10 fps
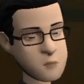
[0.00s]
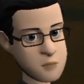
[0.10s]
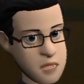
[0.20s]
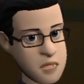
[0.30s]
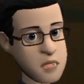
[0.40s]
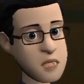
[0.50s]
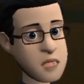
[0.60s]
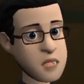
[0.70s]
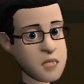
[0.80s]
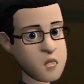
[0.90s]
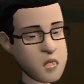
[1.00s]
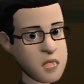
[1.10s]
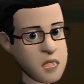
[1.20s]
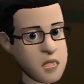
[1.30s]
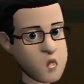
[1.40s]
بسم الله
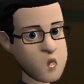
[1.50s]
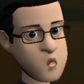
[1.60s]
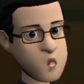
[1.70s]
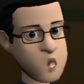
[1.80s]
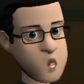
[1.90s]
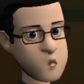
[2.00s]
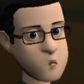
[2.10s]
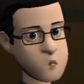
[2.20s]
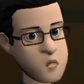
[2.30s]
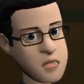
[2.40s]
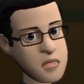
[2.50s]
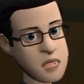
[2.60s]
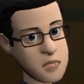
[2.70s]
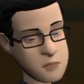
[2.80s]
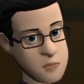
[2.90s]
والصلاة والسلام على رسول الله
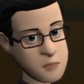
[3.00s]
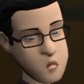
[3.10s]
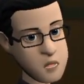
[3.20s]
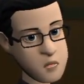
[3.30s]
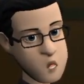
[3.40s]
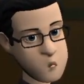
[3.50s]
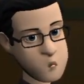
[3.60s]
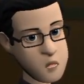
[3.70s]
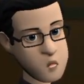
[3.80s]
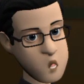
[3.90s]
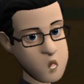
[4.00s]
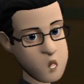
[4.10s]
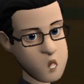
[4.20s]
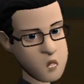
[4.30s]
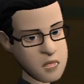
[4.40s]
أهلا بكم مع جولة جديدة في
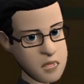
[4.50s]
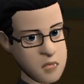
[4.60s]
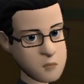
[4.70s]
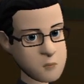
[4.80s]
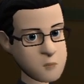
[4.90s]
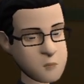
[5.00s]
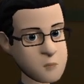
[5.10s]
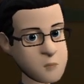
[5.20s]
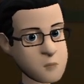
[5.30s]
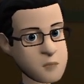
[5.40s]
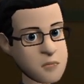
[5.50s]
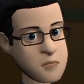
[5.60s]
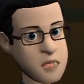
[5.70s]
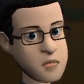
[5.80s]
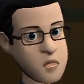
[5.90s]
الصيدلية في
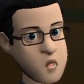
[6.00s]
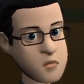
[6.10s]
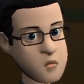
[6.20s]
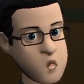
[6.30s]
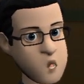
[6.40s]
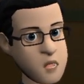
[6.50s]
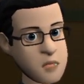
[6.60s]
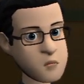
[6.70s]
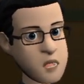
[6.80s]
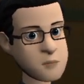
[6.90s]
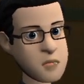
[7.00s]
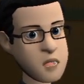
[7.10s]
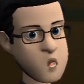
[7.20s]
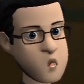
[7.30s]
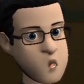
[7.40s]
حالة اليوم معانا المكمل الغذائي
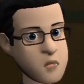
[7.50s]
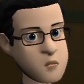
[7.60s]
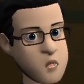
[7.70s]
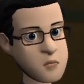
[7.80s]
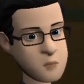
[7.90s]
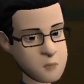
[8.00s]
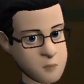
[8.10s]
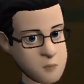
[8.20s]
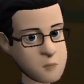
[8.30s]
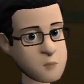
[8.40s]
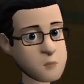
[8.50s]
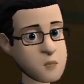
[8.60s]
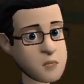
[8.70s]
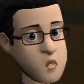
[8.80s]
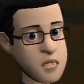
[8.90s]
هاي تي كبسول
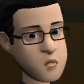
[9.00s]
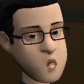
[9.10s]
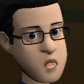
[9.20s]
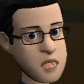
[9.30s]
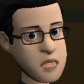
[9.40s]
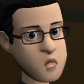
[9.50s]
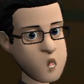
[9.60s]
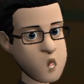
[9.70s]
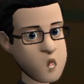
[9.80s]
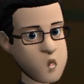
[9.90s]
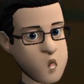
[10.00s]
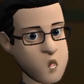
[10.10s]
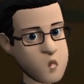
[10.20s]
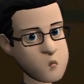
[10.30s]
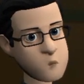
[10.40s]
وهو يحتوي على تركيبة
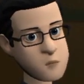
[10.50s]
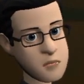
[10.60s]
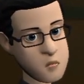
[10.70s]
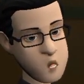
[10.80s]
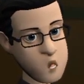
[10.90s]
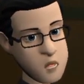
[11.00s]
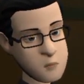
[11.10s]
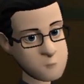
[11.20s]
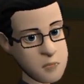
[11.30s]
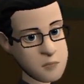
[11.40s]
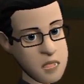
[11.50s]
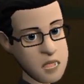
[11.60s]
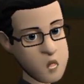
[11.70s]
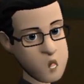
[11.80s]
رائعة مكتوبة بوصف الفيديو